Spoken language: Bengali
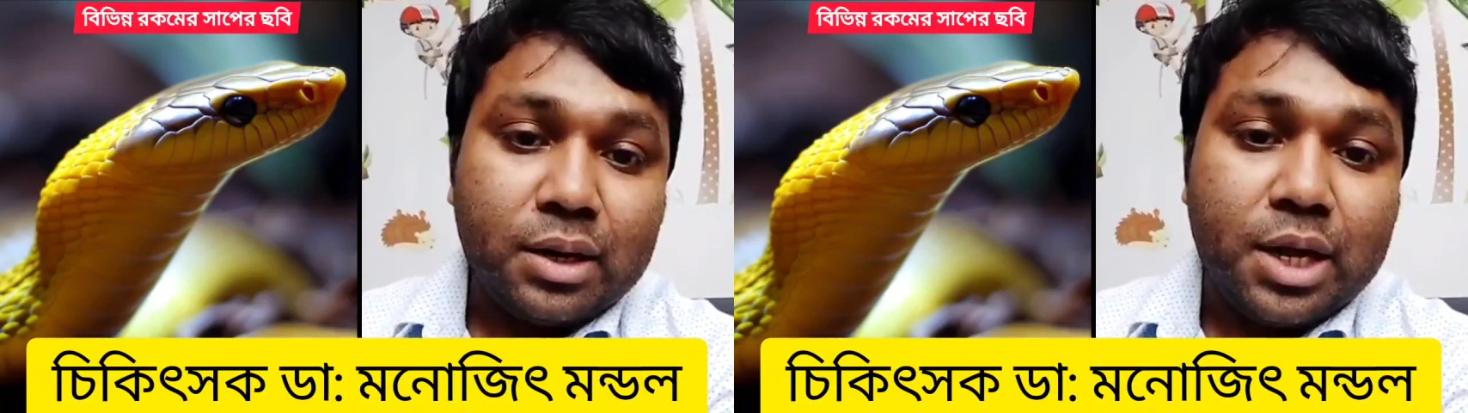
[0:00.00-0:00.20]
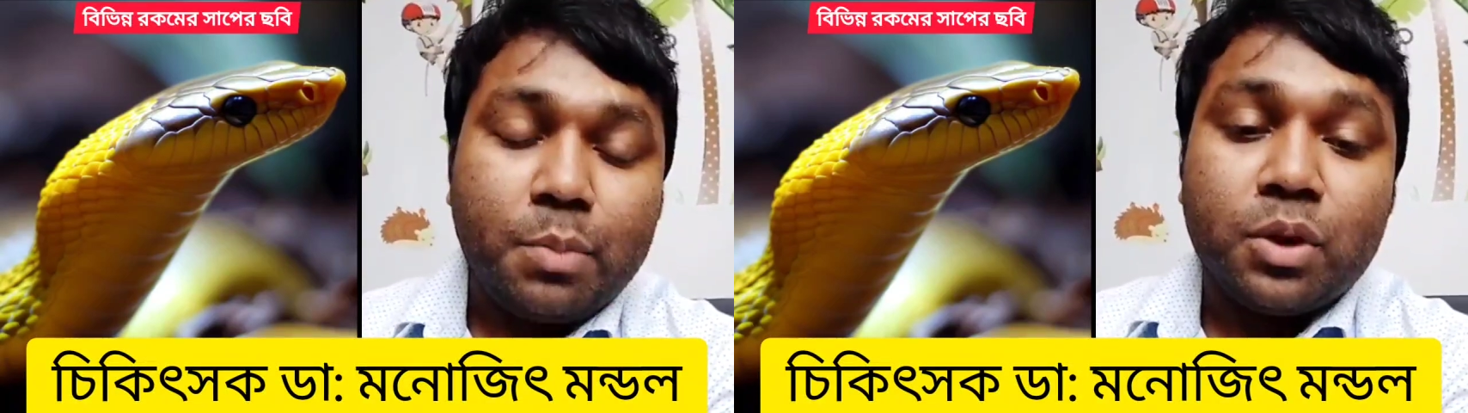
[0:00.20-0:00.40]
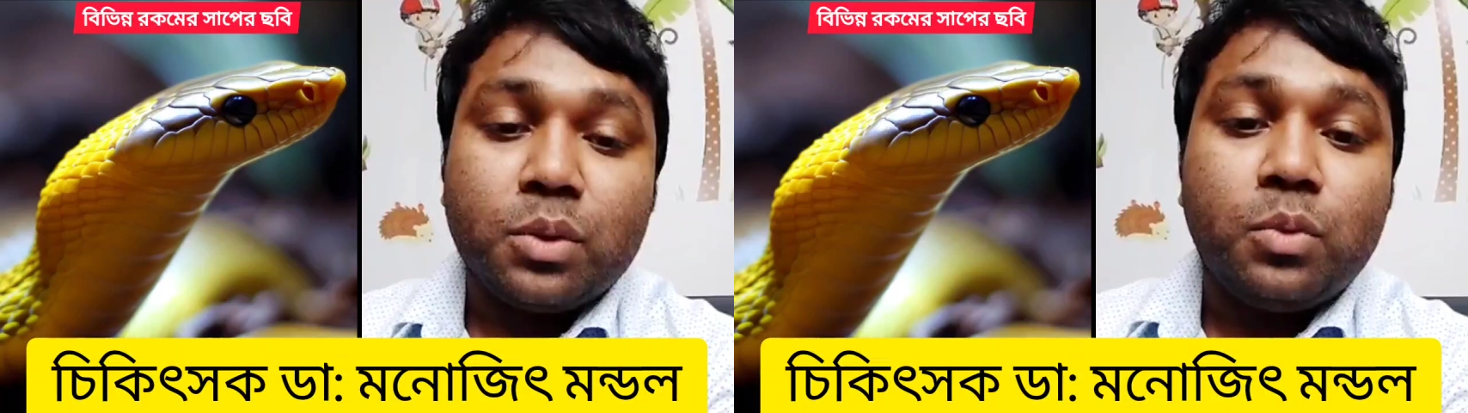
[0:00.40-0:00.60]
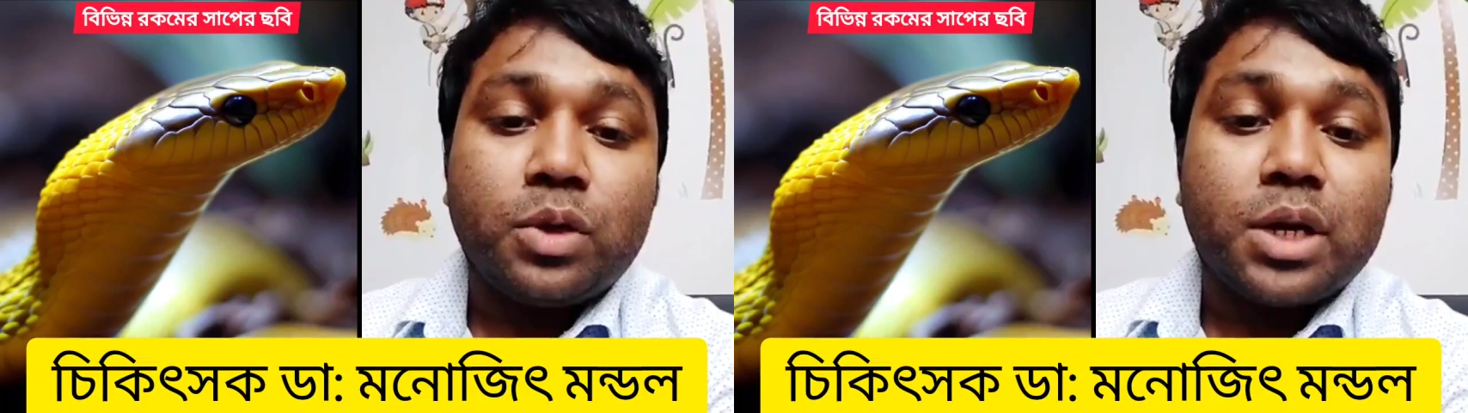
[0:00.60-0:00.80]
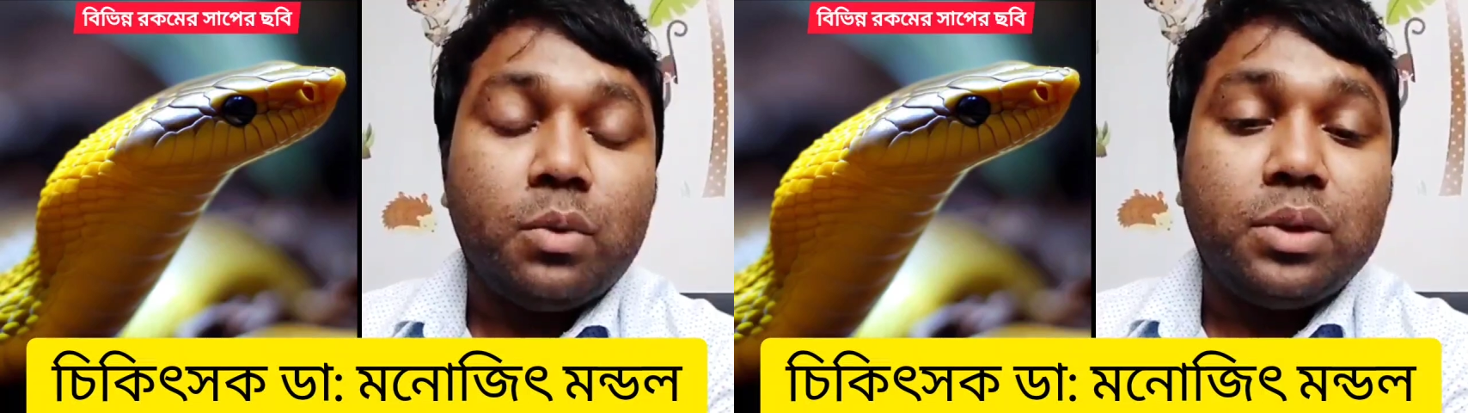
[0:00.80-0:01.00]
ঠিকমতো
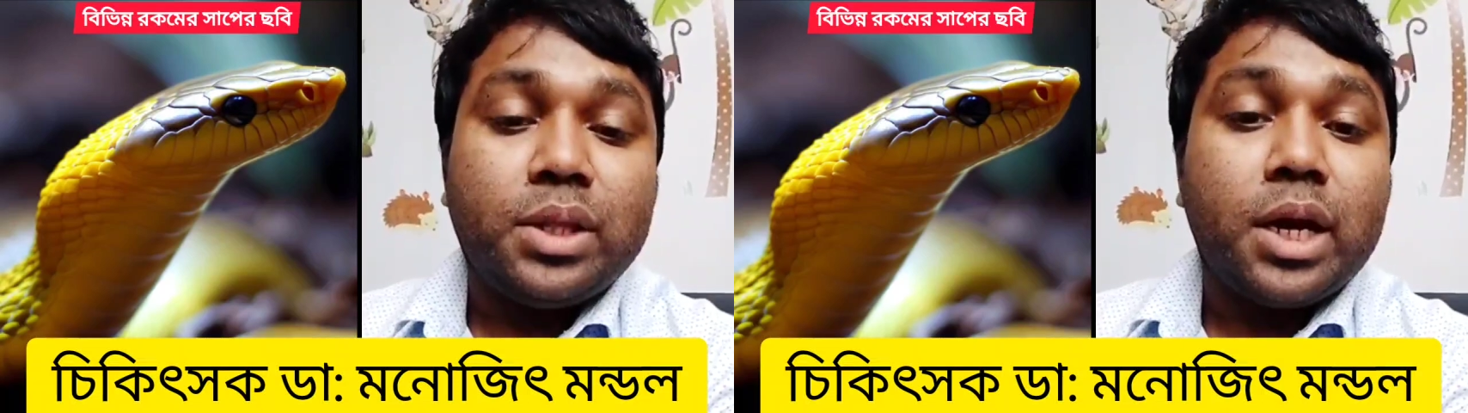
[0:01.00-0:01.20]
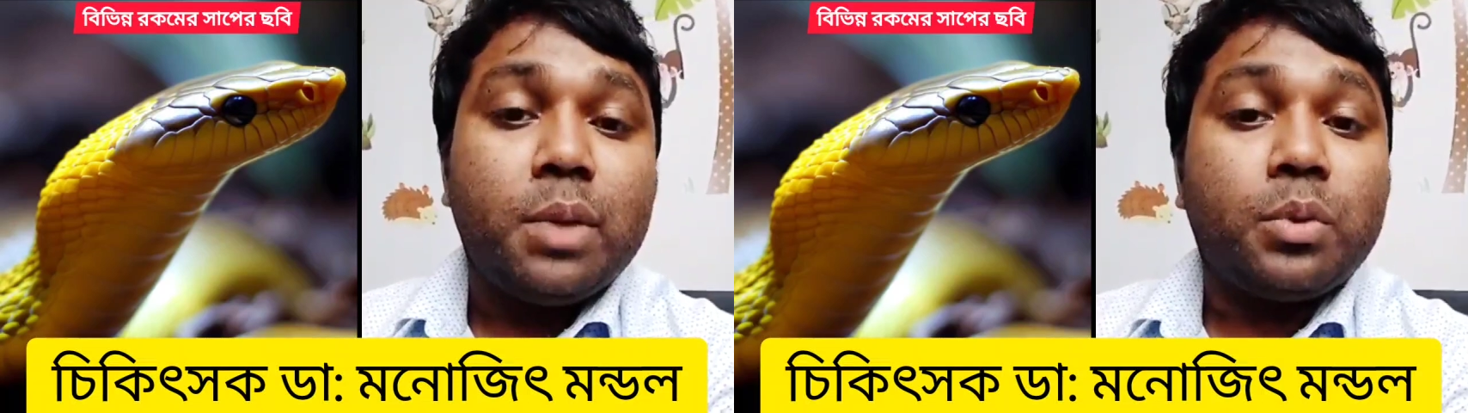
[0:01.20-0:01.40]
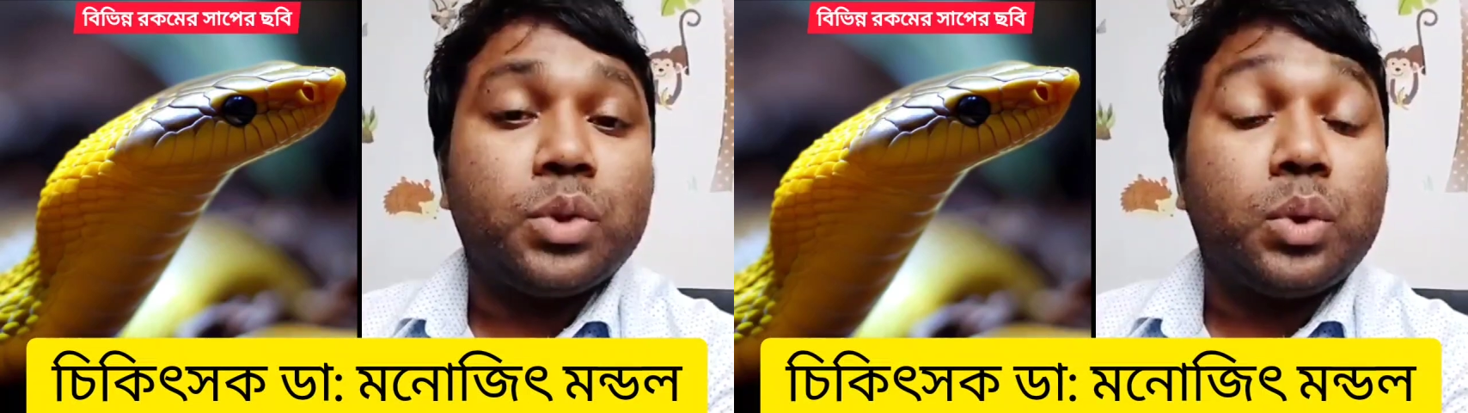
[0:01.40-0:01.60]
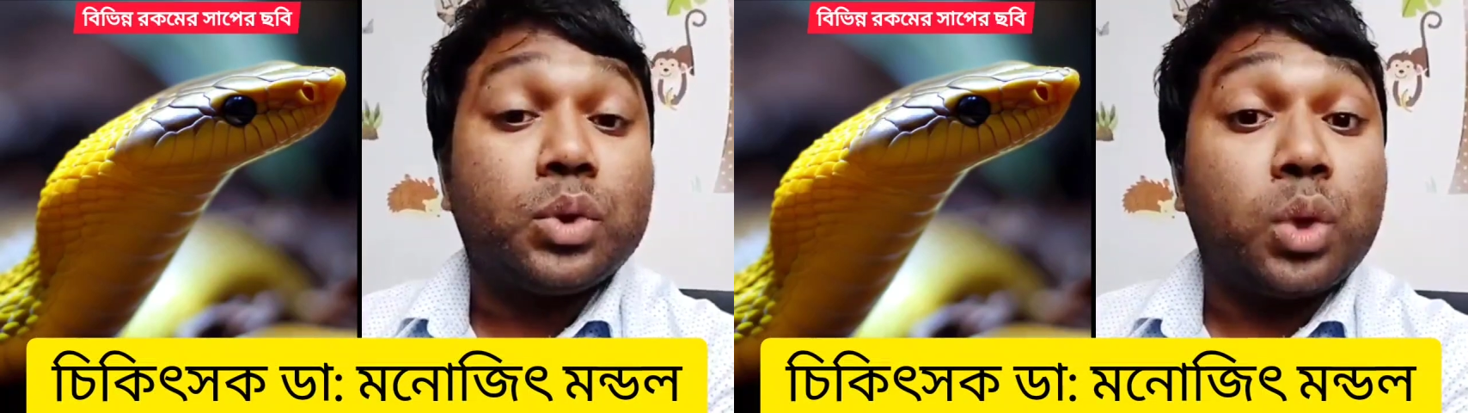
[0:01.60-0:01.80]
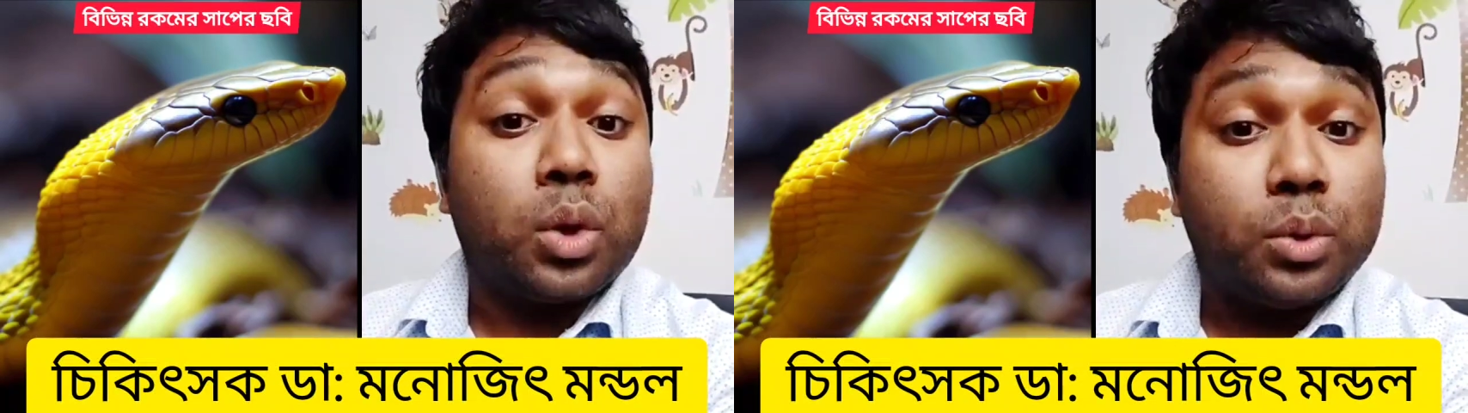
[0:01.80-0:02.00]
মুখটা খুলতে গেলে প্রচণ্ড
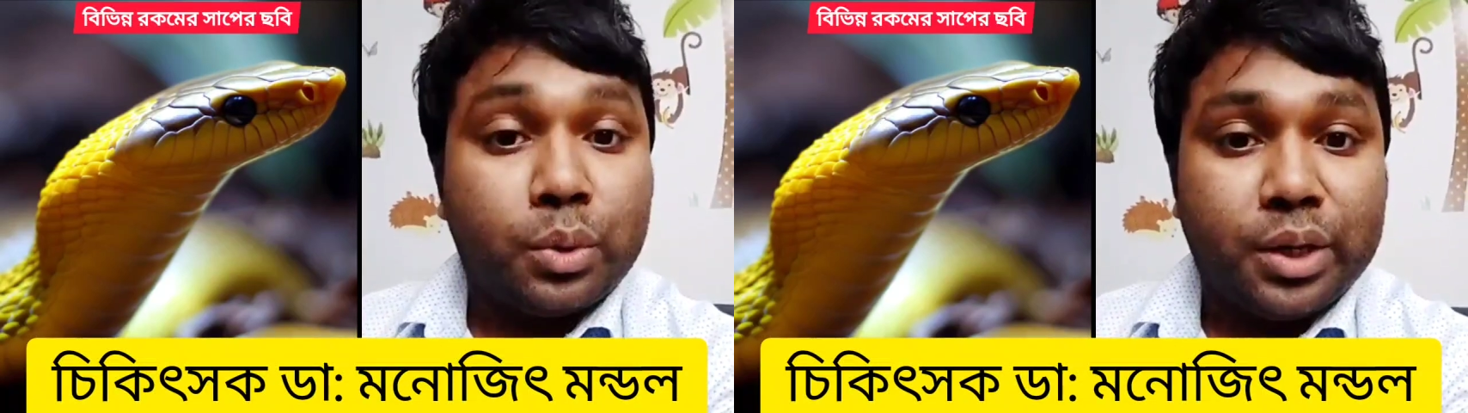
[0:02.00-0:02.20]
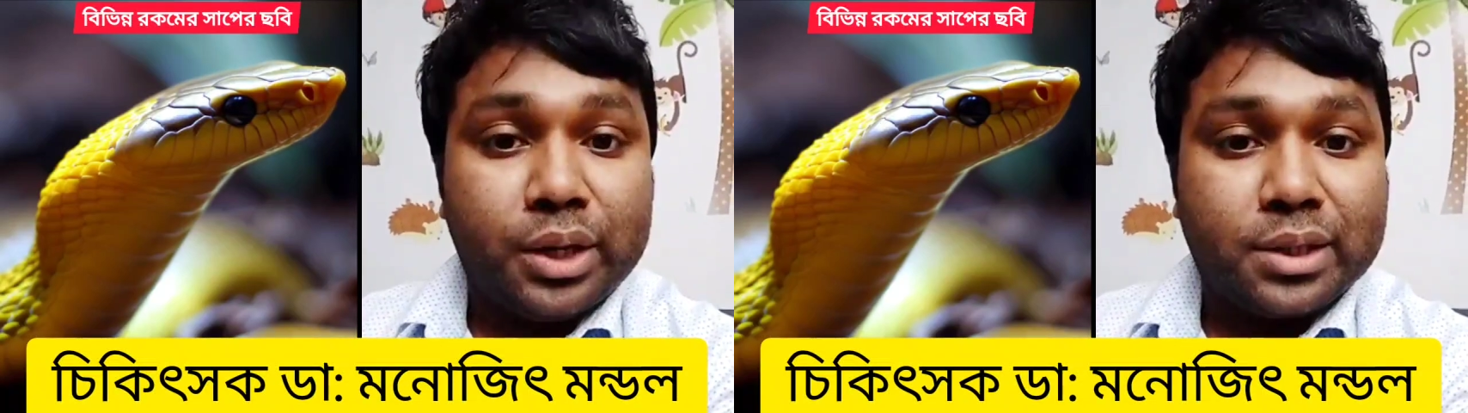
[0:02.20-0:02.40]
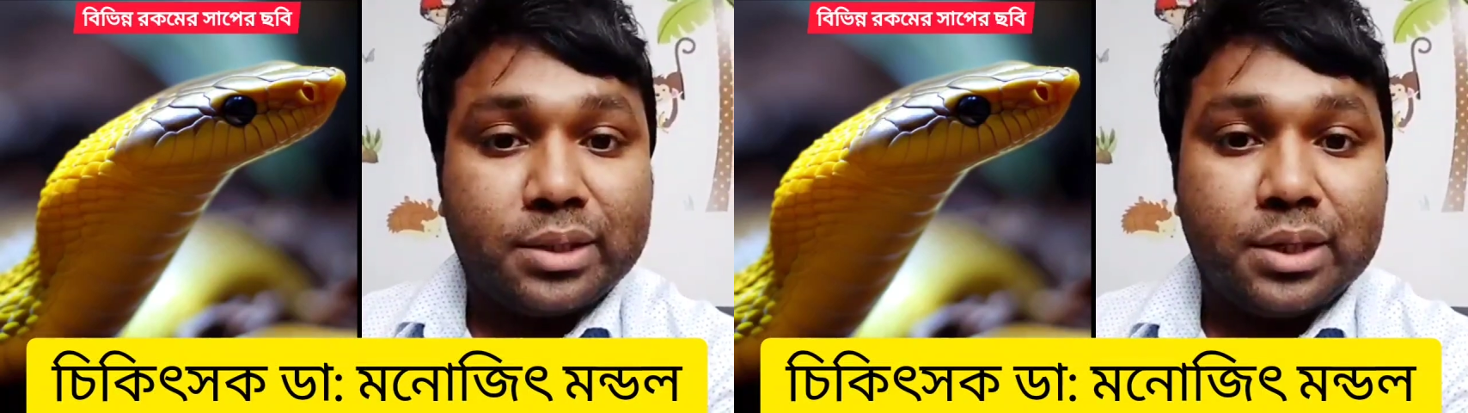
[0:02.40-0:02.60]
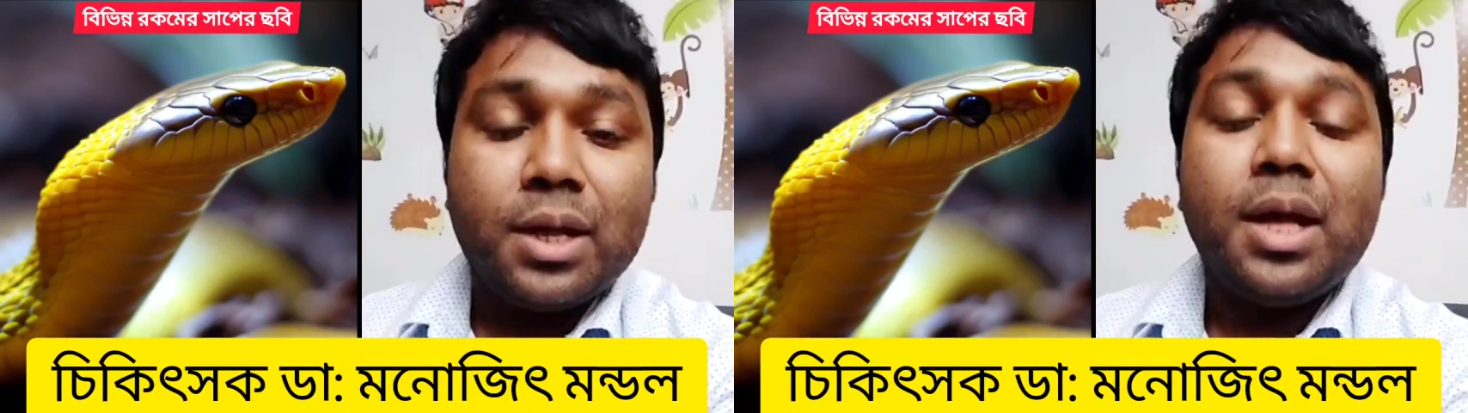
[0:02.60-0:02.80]
শক্ত হয়ে যাচ্ছে